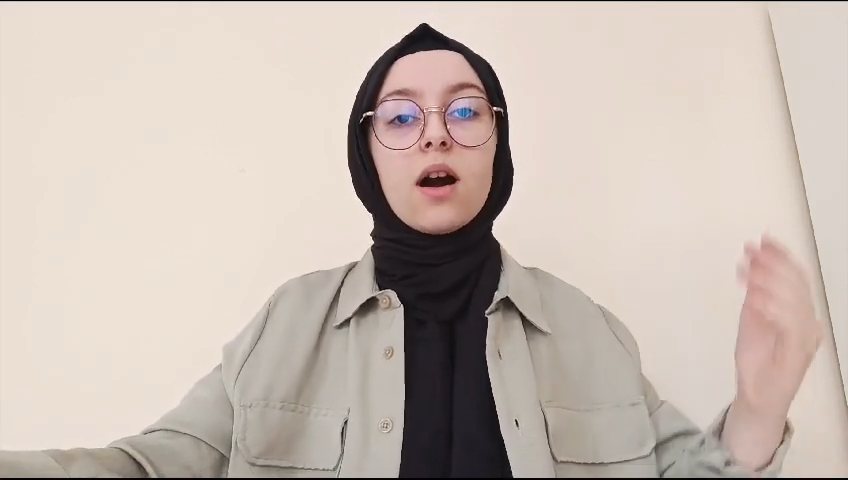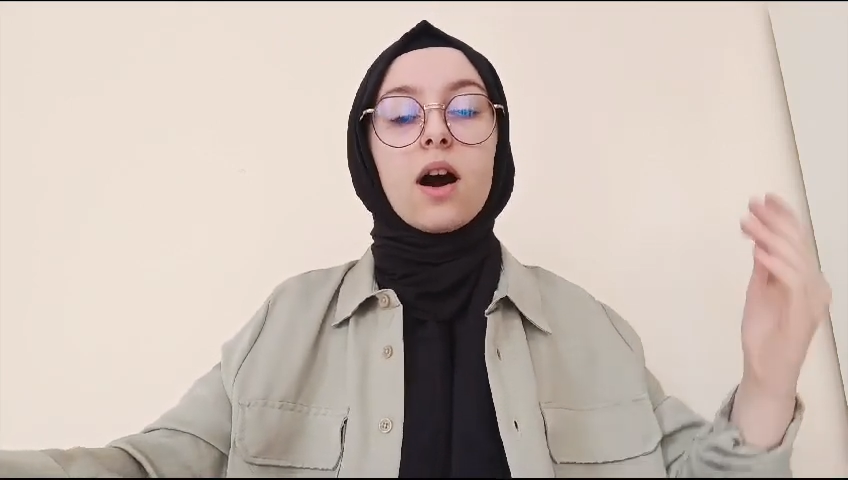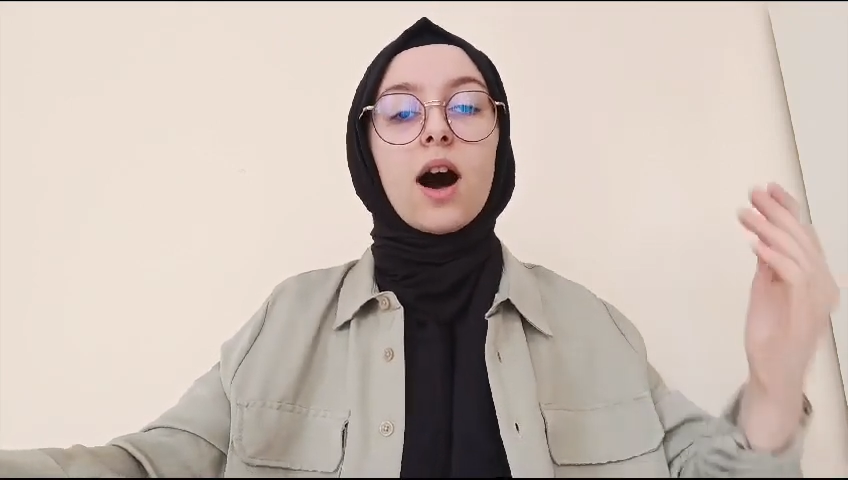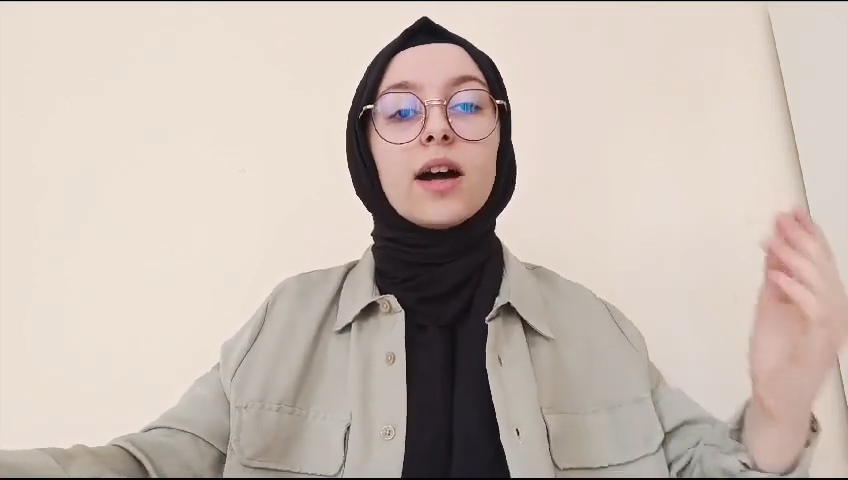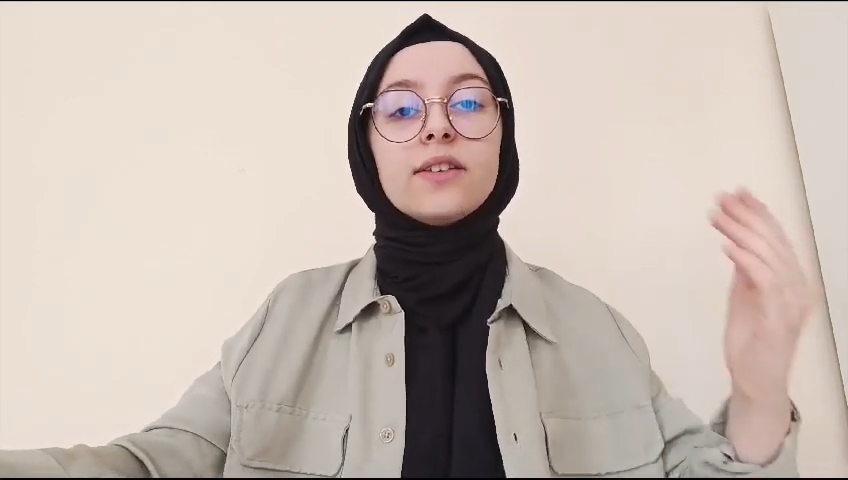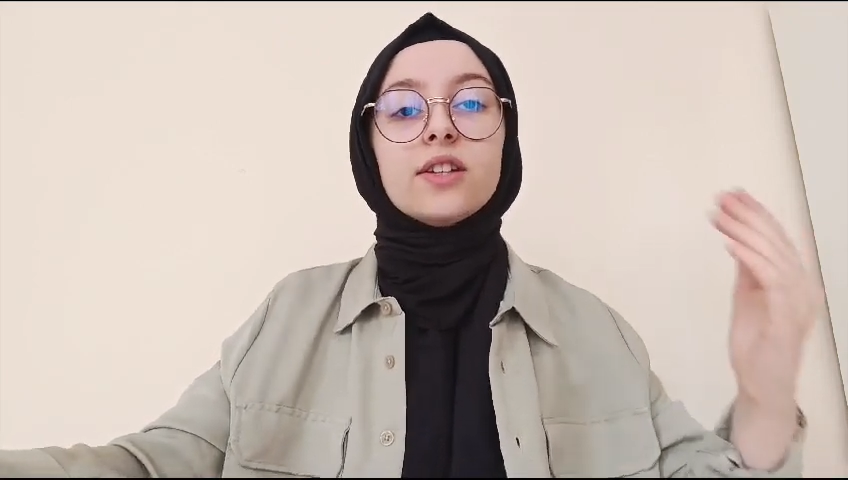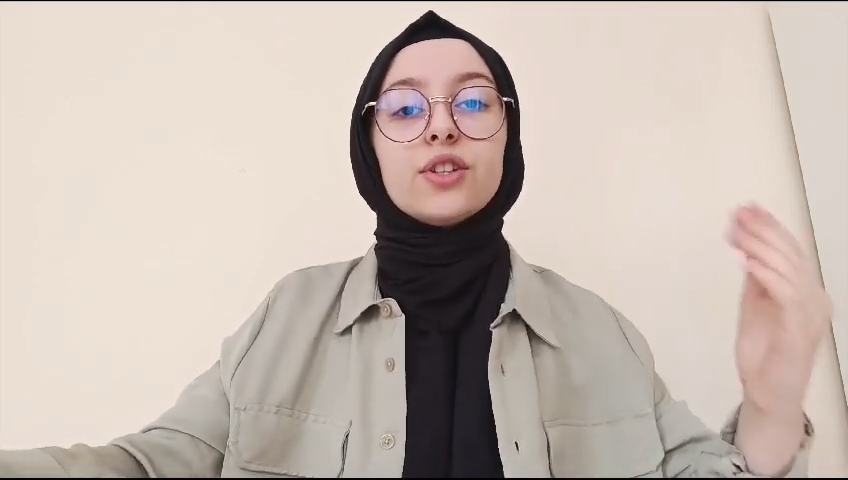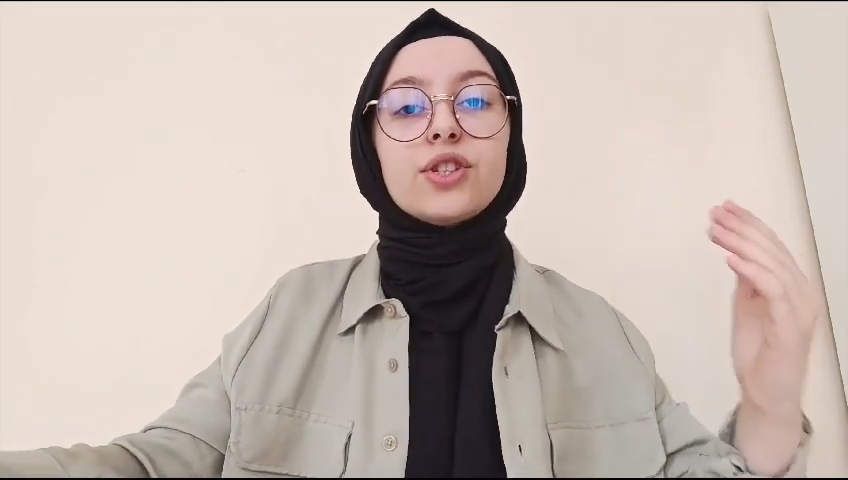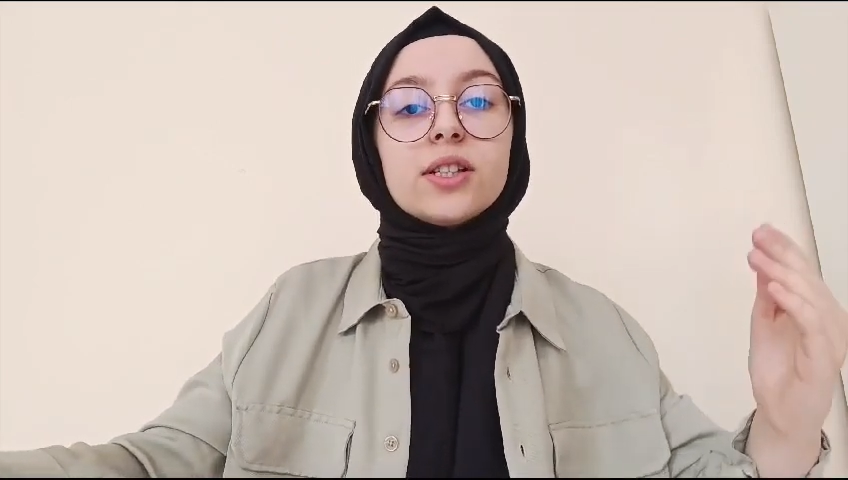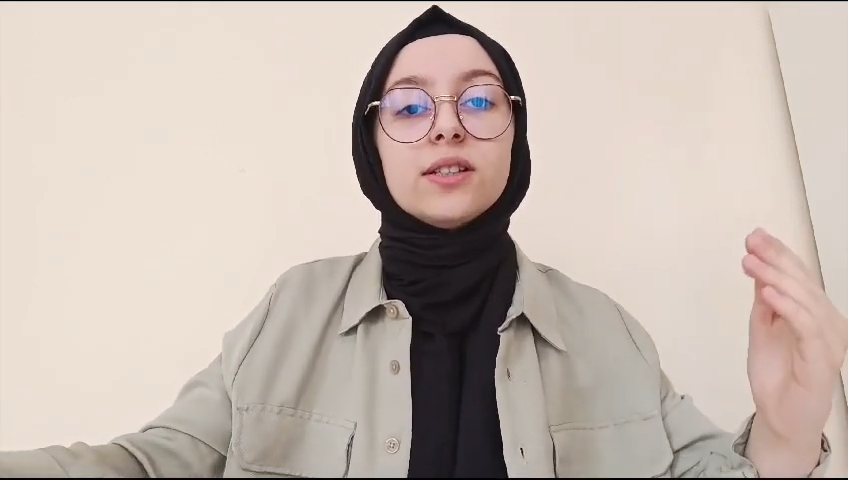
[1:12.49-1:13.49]

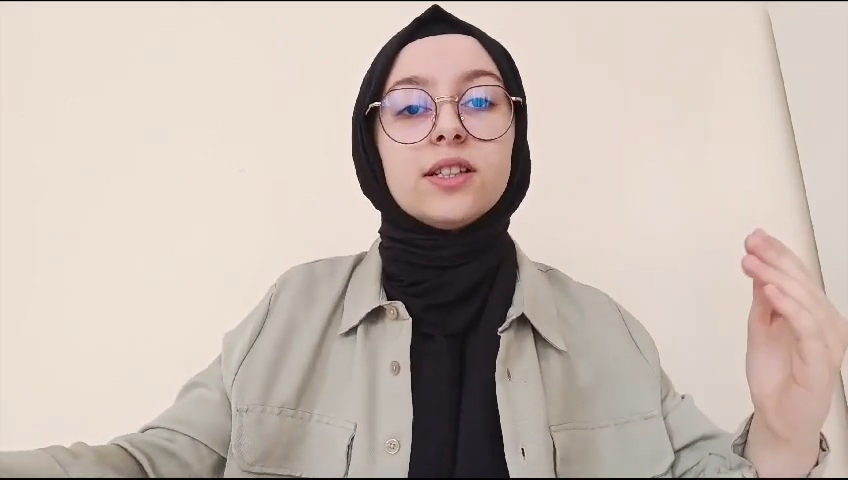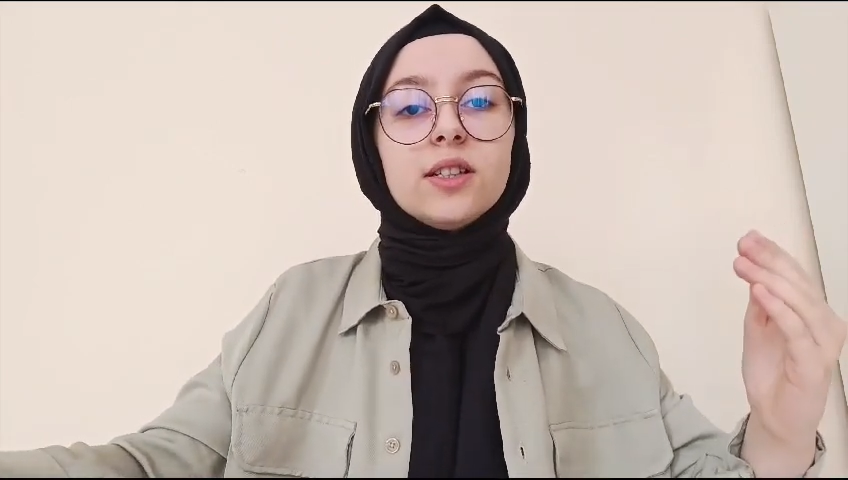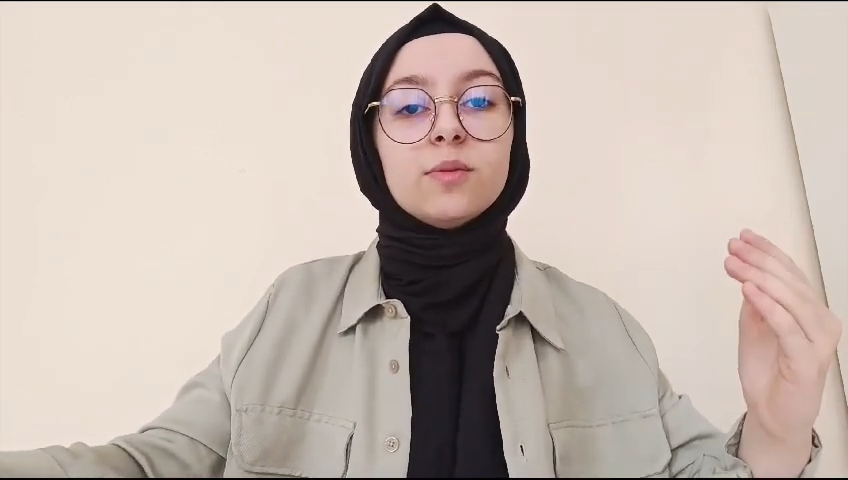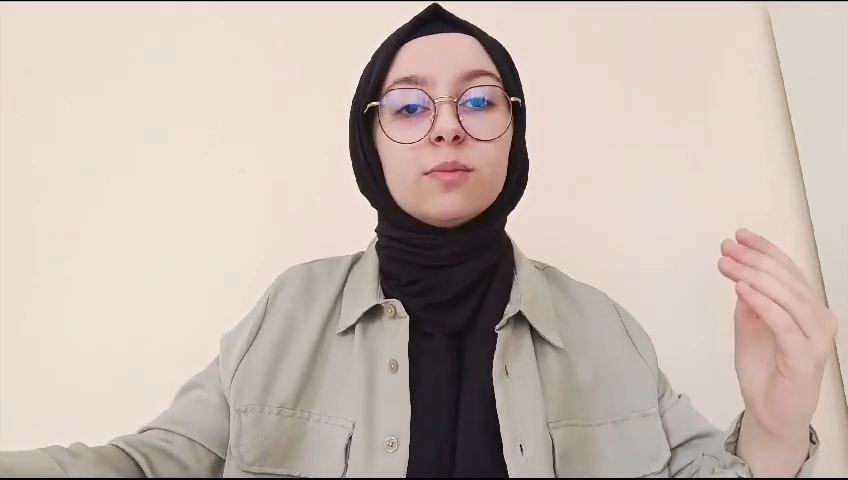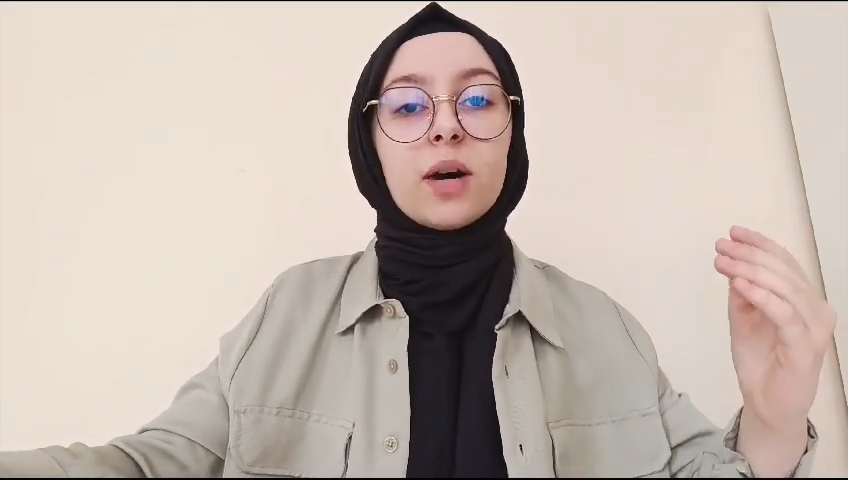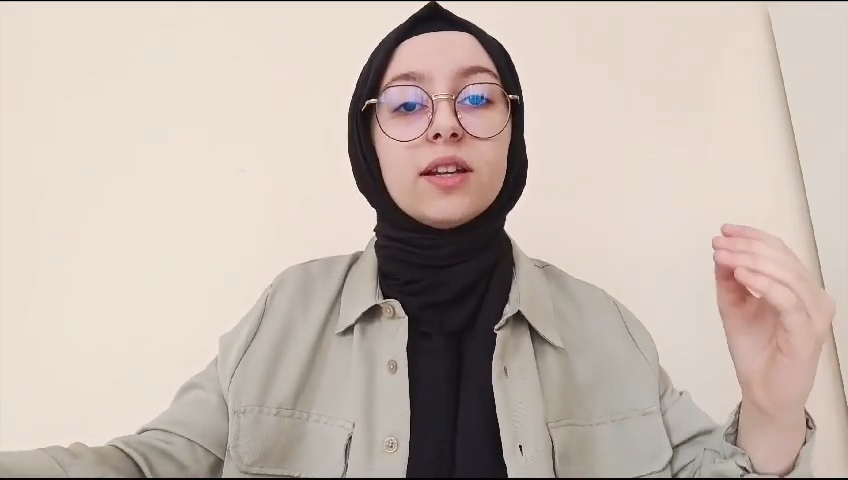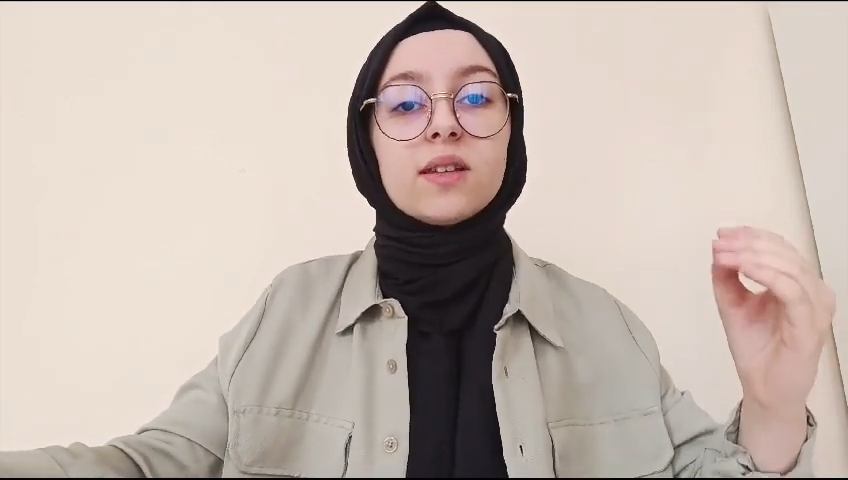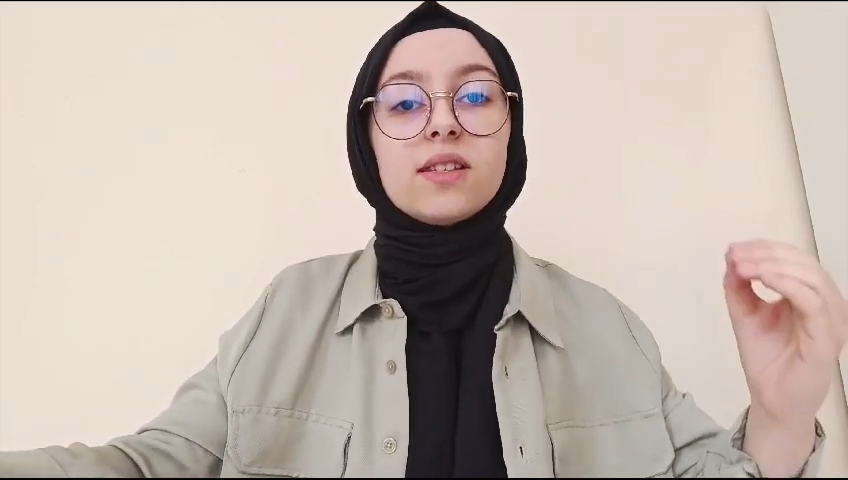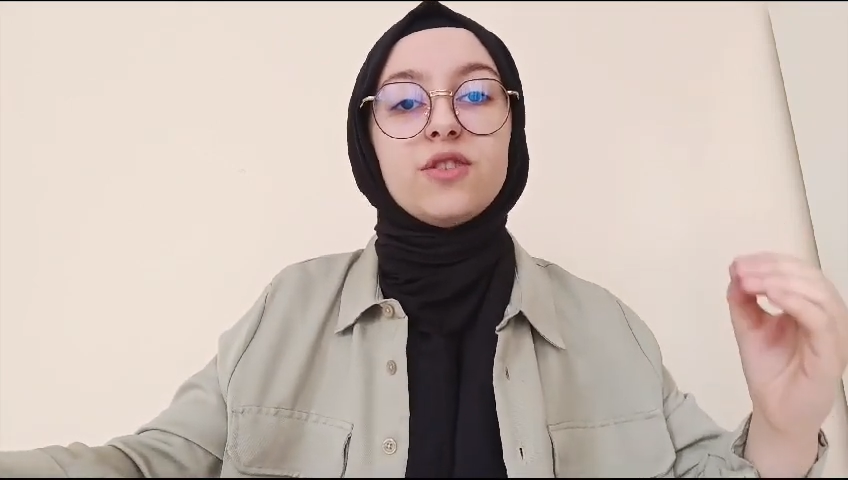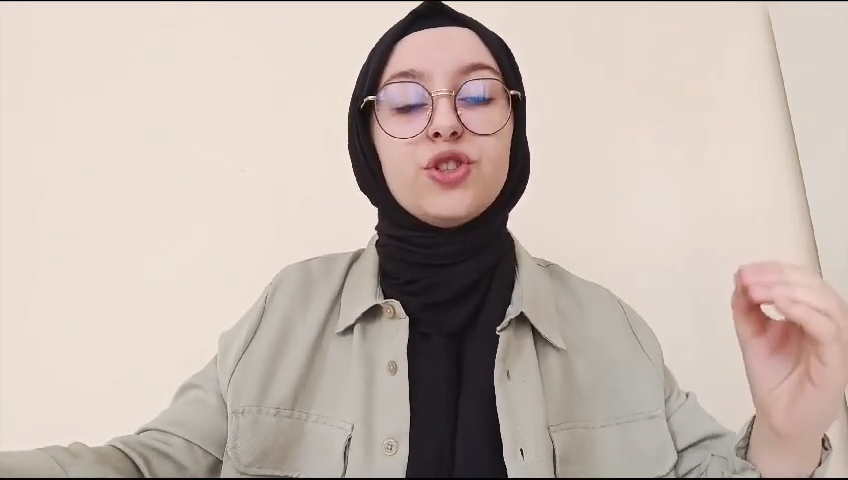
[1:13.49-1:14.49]
Hangi çılgın
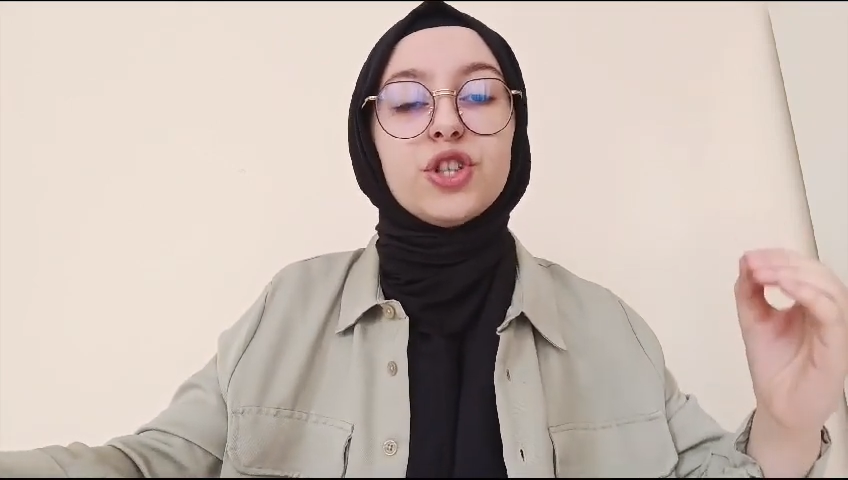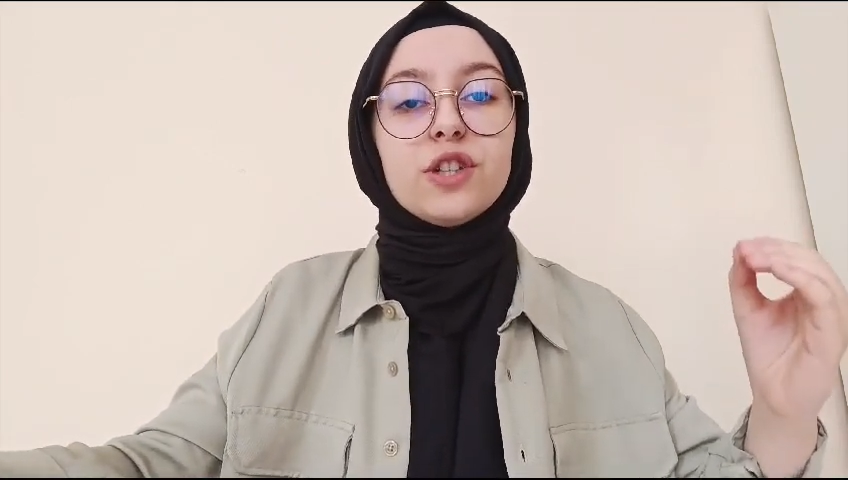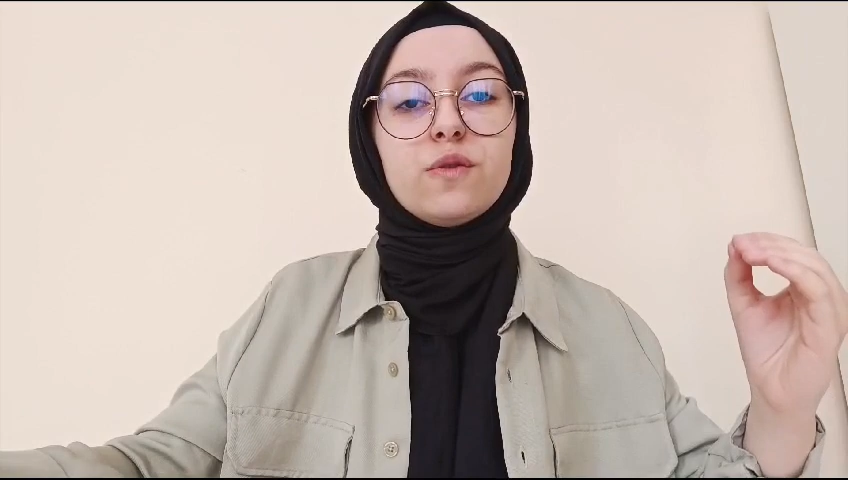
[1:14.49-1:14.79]
bana zincir